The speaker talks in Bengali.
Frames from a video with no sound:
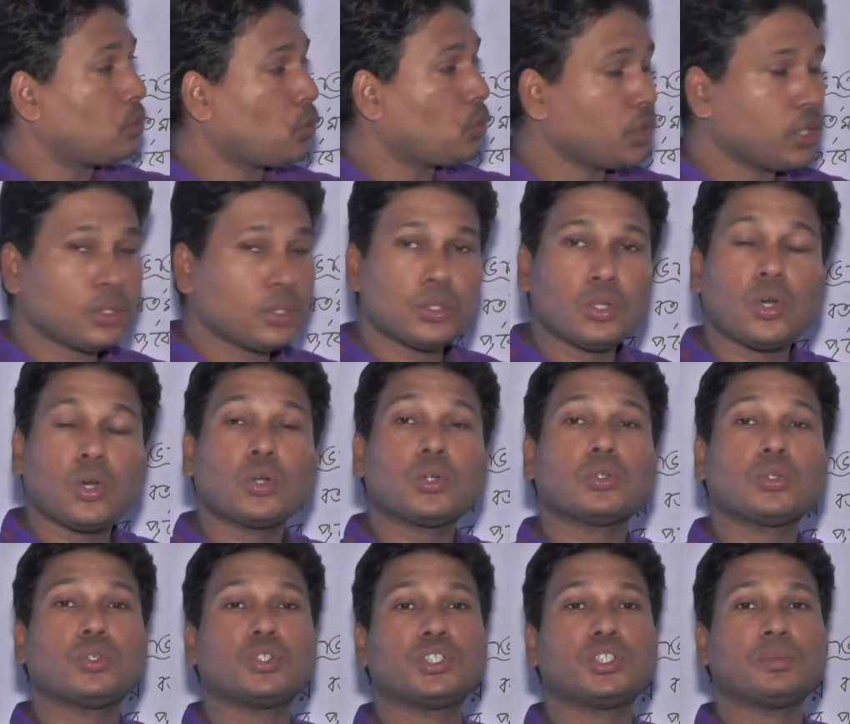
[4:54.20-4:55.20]
অনেকগুলো অঙ্ক
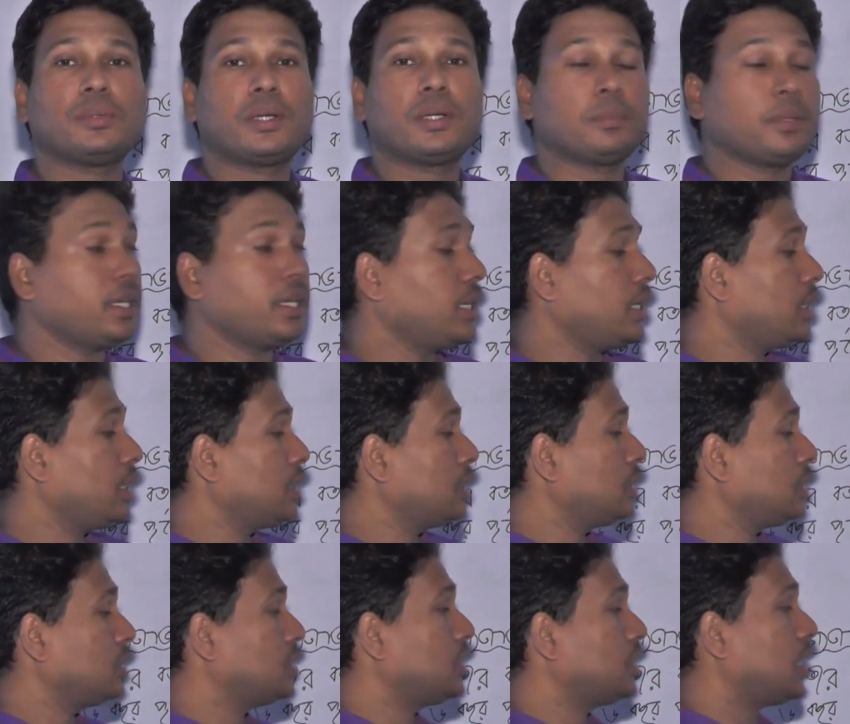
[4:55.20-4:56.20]
করতে পারবে
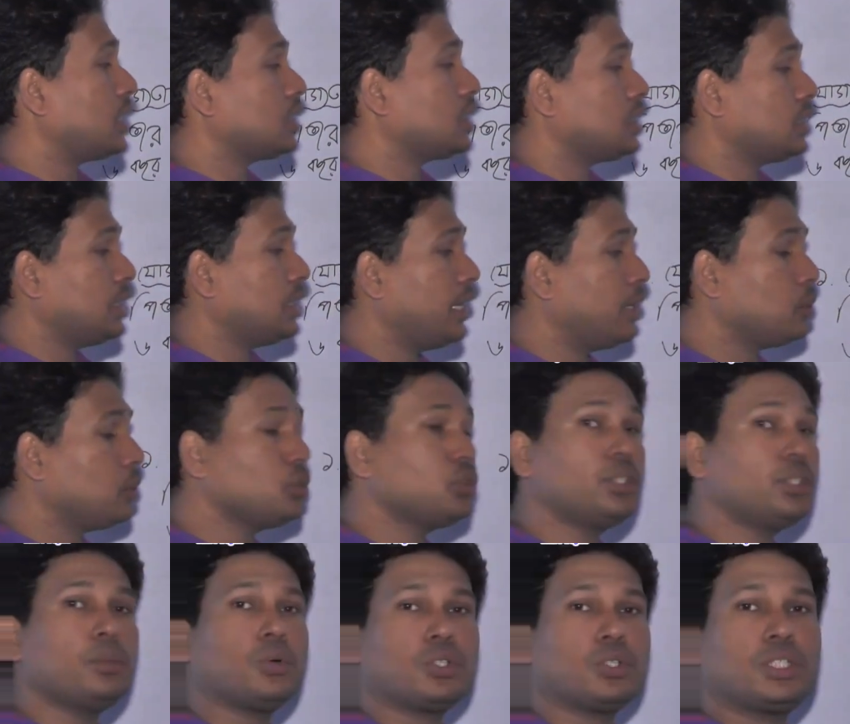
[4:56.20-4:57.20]
জাস্ট এ
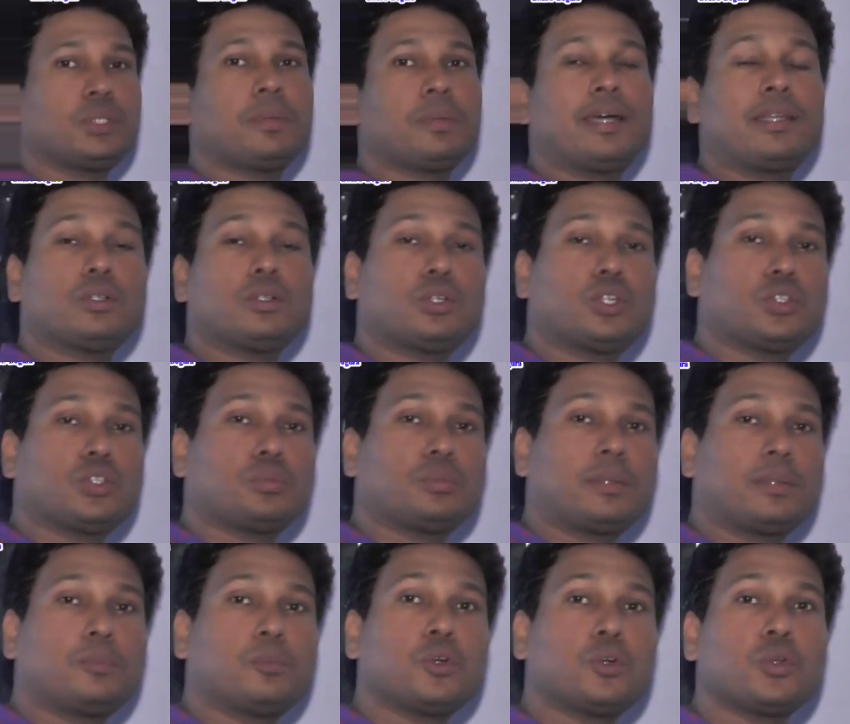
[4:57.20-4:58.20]
উদ্দীপকটি ভালো করে
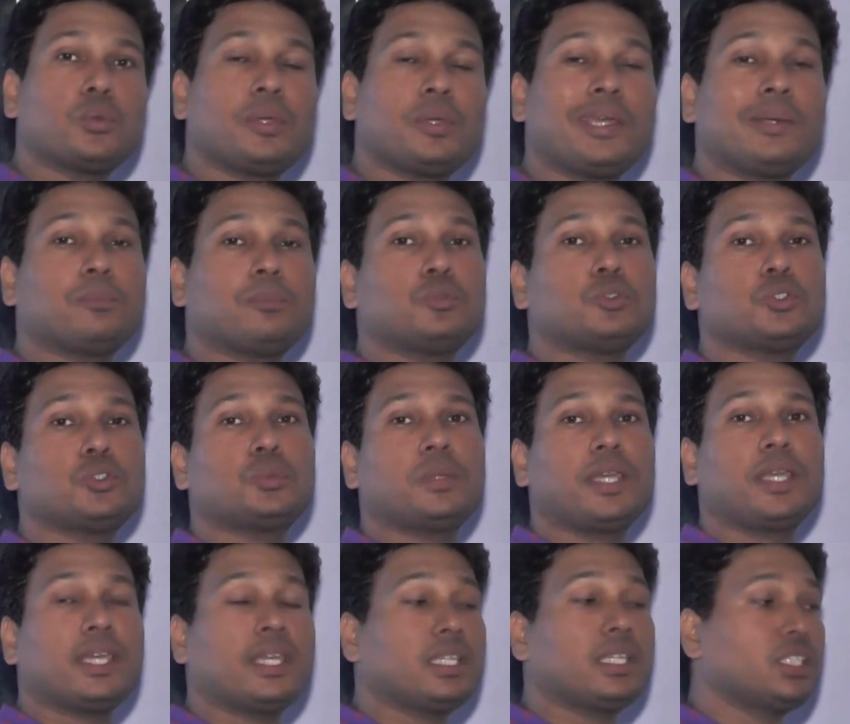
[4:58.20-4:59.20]
তোমরা পড়বে
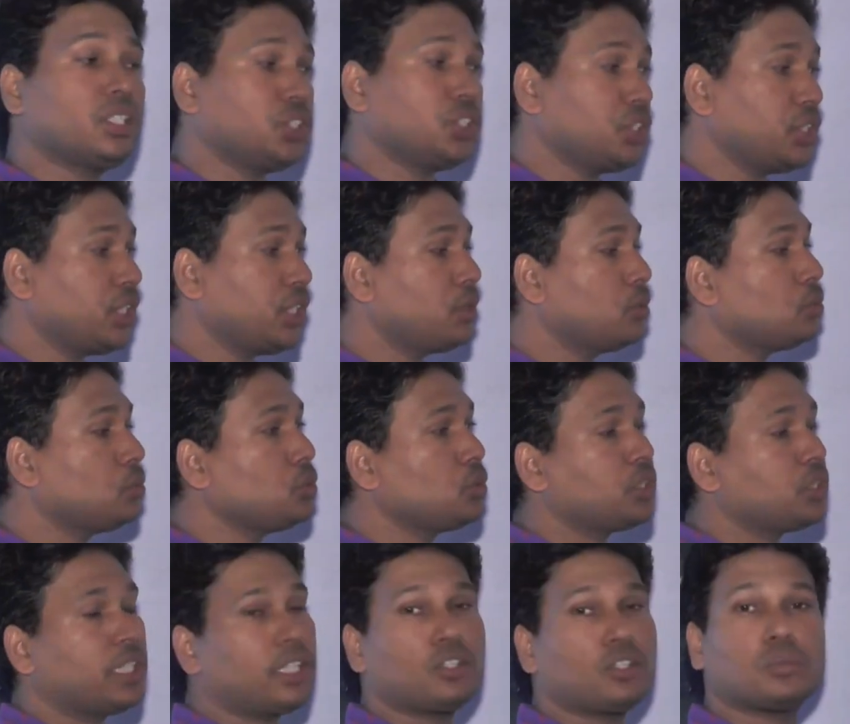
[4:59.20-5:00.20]
বুঝবে সে
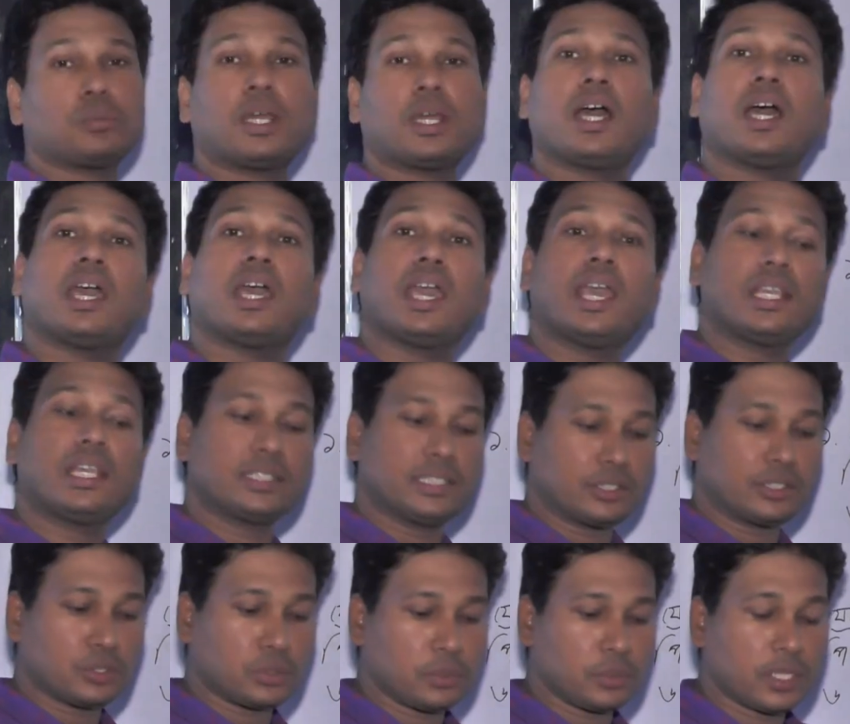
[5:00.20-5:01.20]
অনুসারে তোমরা
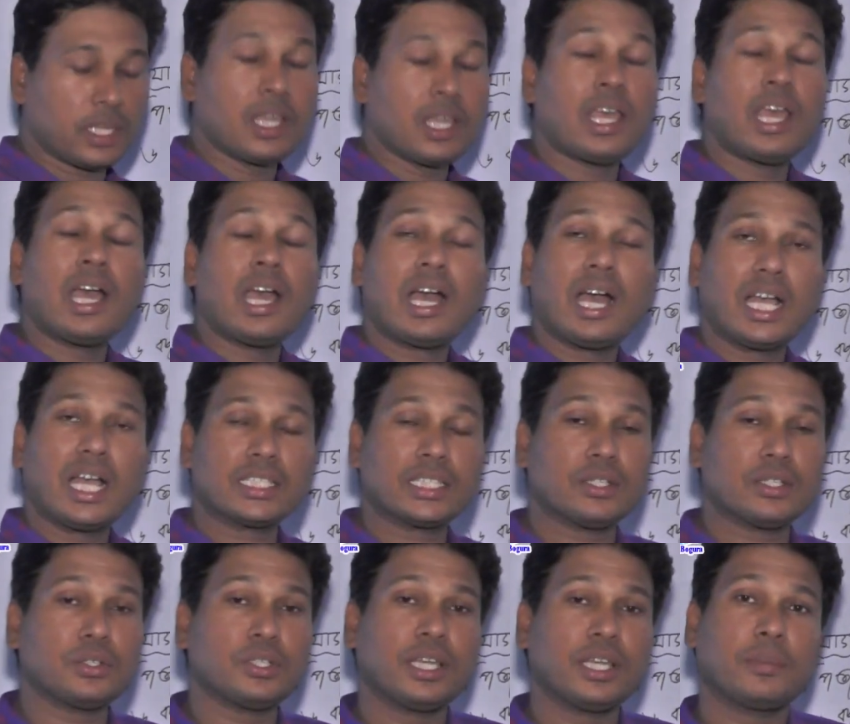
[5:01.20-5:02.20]
অ্যান্সার করবে
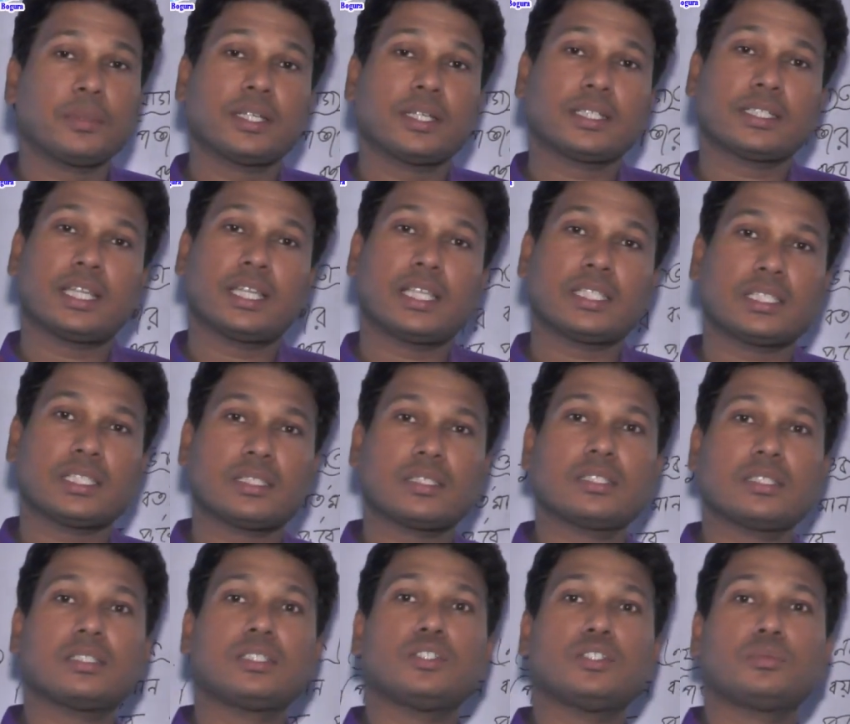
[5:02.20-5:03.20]
আশা করি আমার
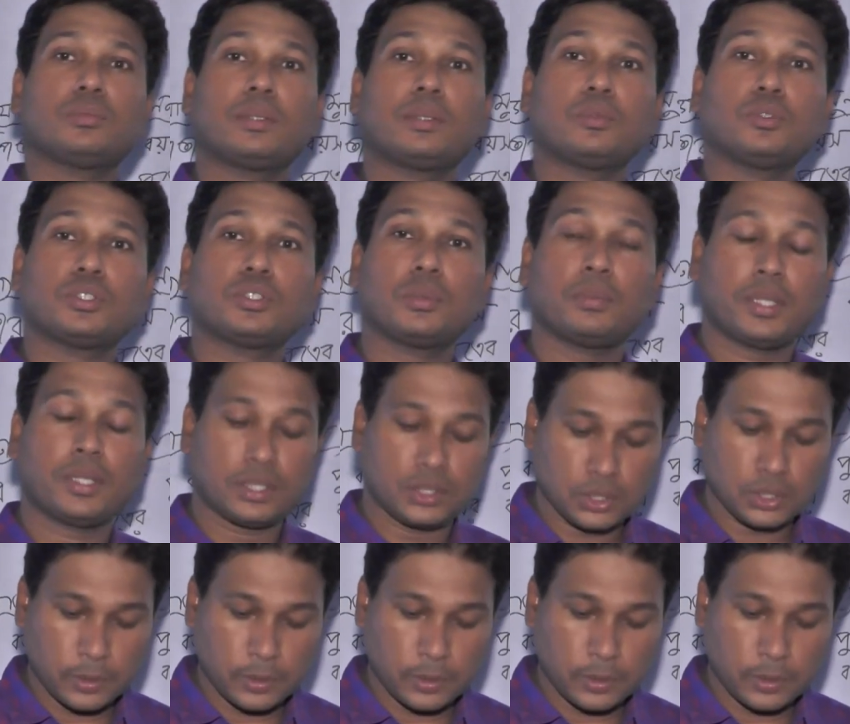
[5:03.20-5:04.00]
ক্লাসটি তোমরা বুঝতে পেরেছ